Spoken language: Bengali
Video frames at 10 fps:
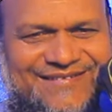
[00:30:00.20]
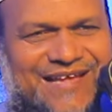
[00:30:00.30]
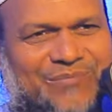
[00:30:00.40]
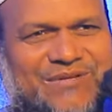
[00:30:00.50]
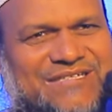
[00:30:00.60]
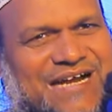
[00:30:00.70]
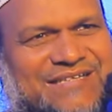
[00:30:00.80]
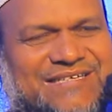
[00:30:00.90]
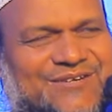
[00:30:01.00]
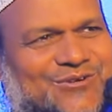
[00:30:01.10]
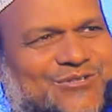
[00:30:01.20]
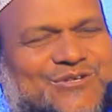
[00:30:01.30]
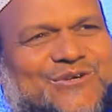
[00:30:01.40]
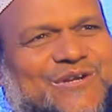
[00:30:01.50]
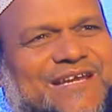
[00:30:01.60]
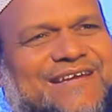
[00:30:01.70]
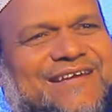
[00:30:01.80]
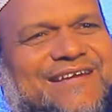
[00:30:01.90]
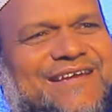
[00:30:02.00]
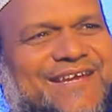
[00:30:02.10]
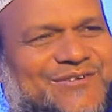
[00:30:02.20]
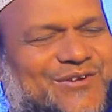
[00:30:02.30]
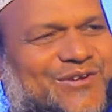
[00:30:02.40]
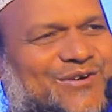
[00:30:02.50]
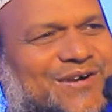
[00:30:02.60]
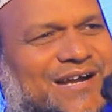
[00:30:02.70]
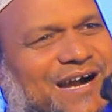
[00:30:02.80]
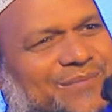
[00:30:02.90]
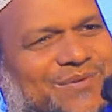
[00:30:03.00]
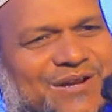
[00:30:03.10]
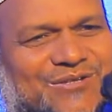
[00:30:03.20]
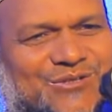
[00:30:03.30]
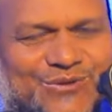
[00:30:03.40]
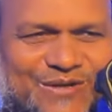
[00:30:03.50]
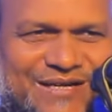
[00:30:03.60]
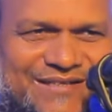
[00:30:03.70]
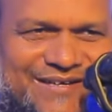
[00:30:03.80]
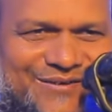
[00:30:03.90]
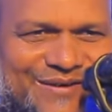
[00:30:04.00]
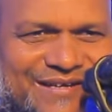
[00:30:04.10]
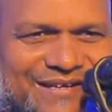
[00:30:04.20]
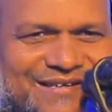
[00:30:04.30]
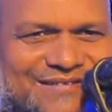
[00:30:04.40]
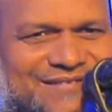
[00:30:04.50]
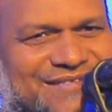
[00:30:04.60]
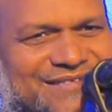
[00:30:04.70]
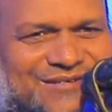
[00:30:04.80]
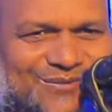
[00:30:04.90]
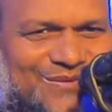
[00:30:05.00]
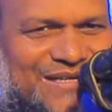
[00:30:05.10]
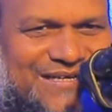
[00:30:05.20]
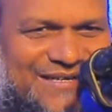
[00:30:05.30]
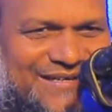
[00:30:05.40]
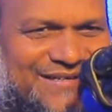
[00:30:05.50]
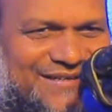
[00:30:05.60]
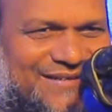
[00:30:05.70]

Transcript: তা আপনি যে আছেন কষ্ট করে এই জন্য আপনারও শুক্রিয়া আদায় করি জাজাকমুল্লা খায়ের